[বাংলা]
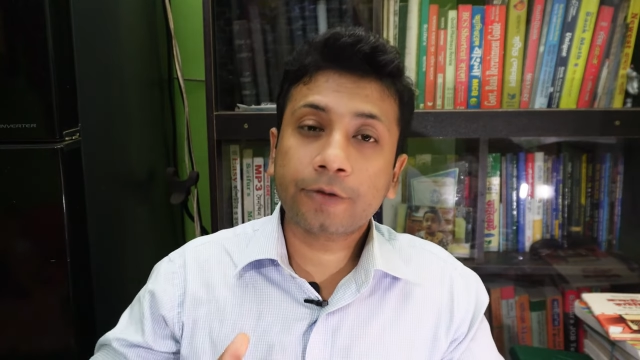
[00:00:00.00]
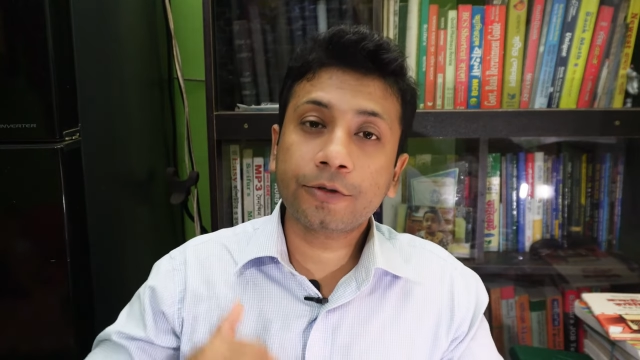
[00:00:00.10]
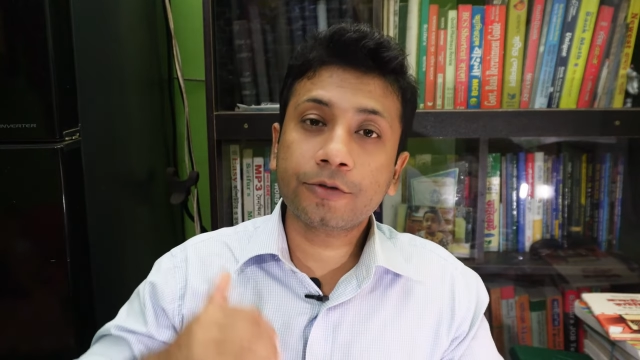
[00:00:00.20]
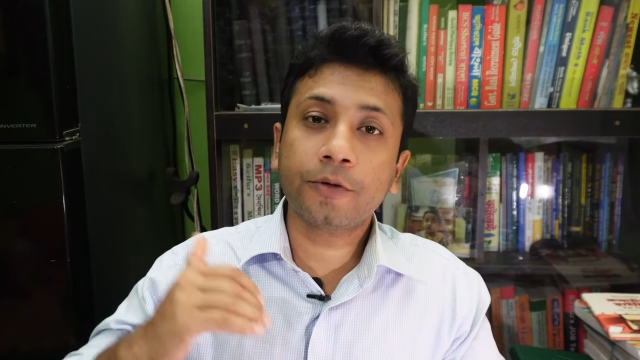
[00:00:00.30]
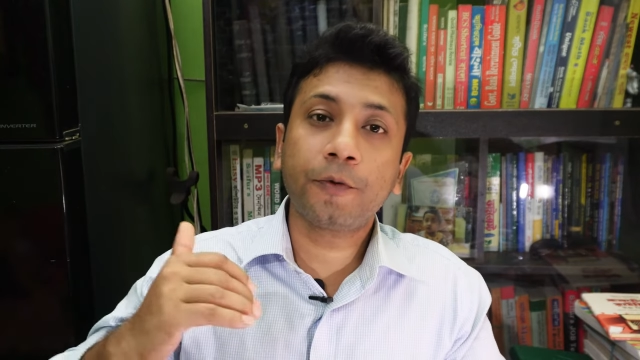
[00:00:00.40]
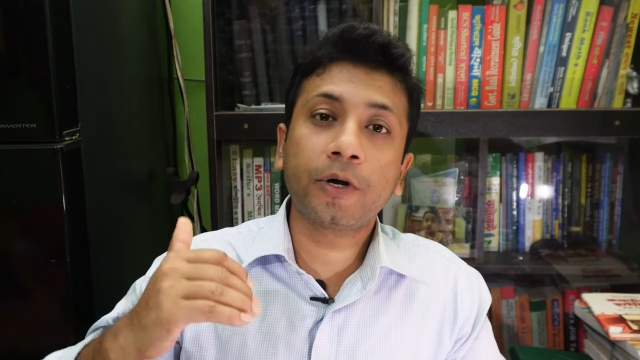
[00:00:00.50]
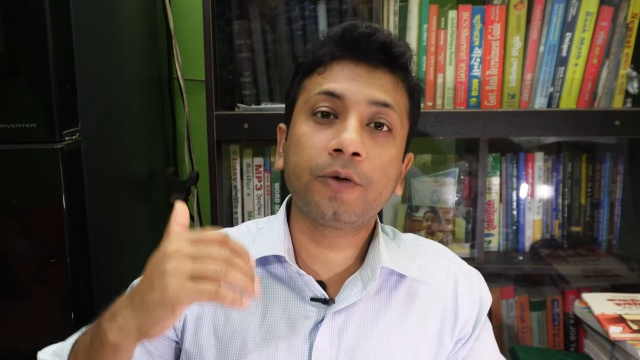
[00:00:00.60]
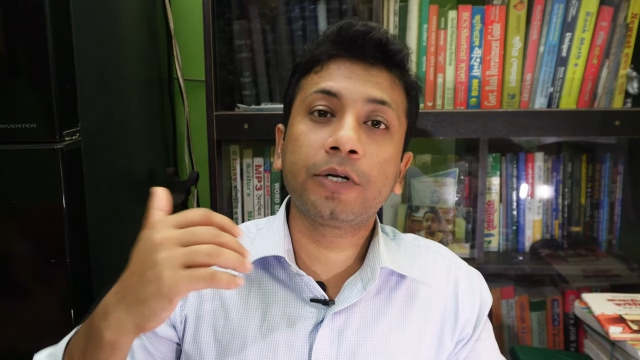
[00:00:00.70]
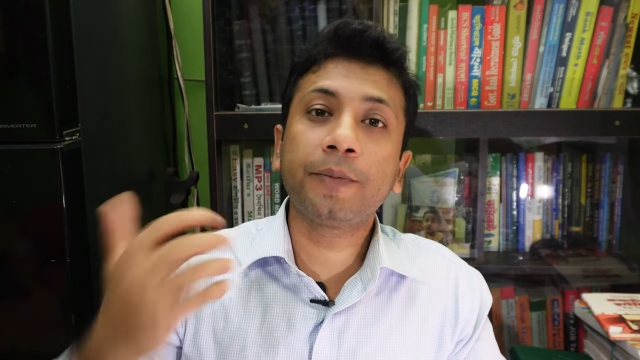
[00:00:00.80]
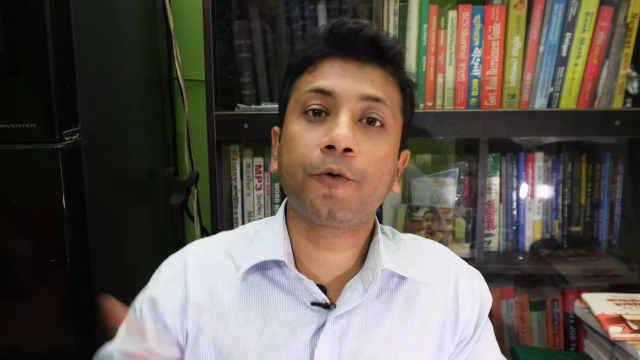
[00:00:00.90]
এত কিছুর পরে
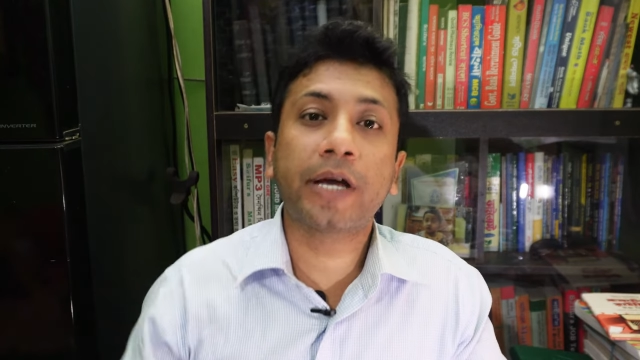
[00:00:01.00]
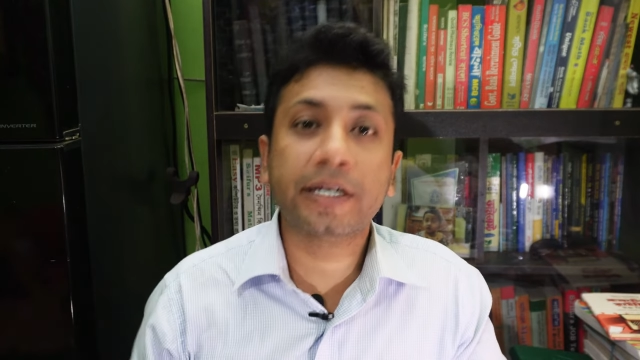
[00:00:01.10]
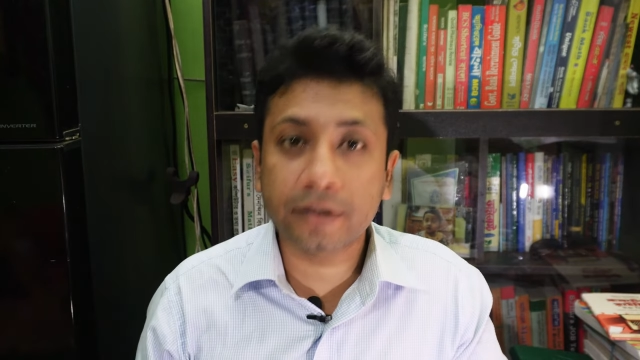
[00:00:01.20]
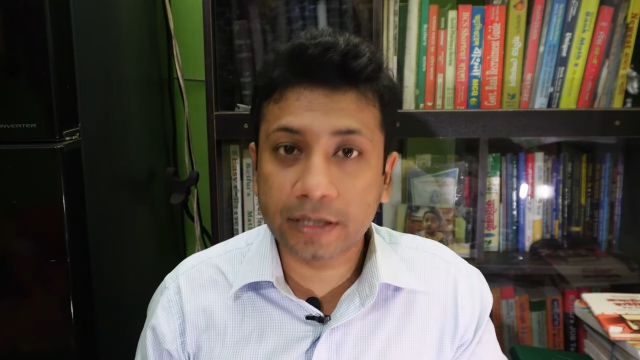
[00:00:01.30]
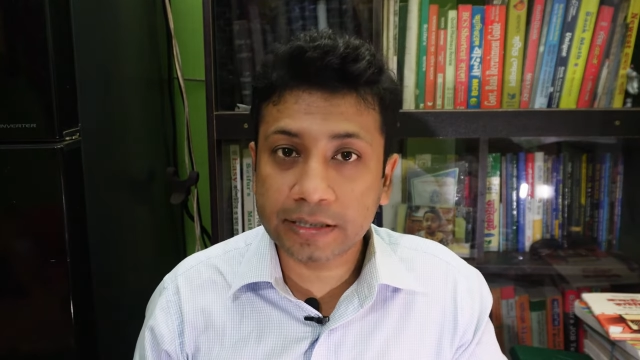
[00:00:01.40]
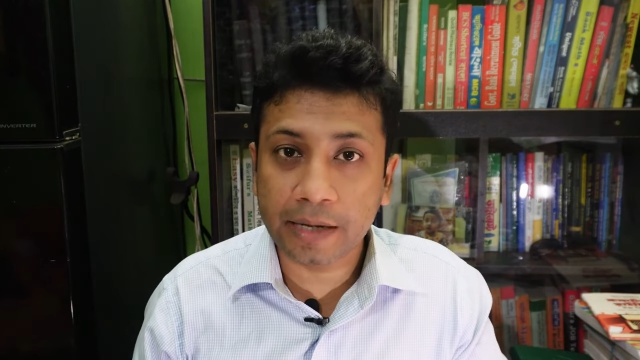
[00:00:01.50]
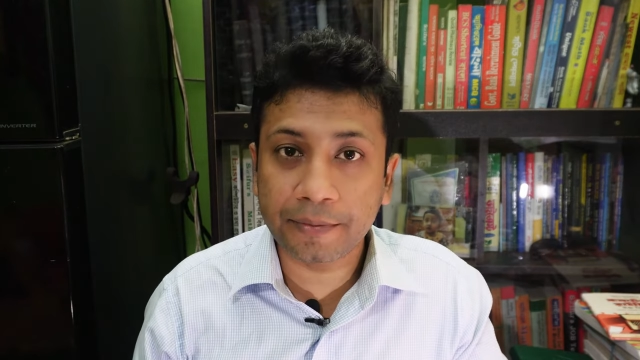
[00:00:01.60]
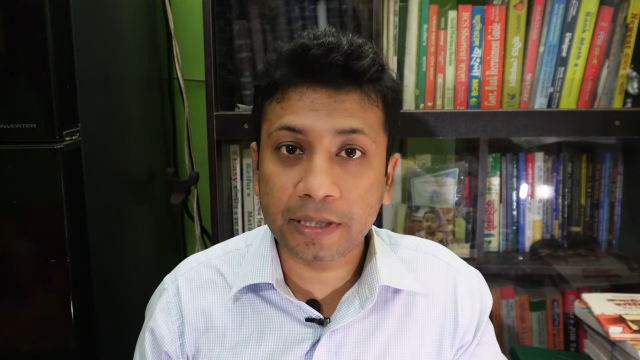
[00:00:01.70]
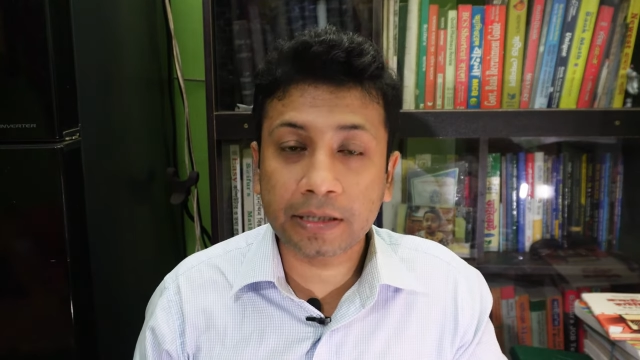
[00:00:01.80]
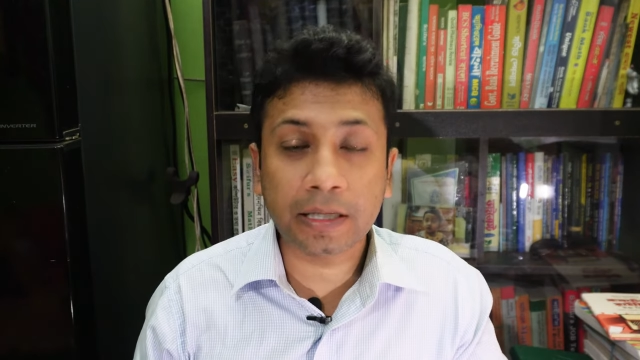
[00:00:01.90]
উনি প্রোডাকশনে
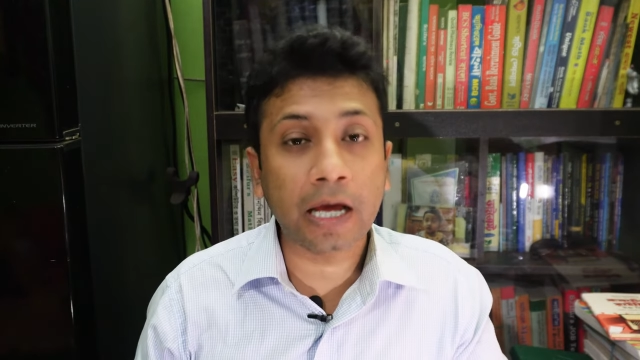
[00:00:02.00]
যাবেন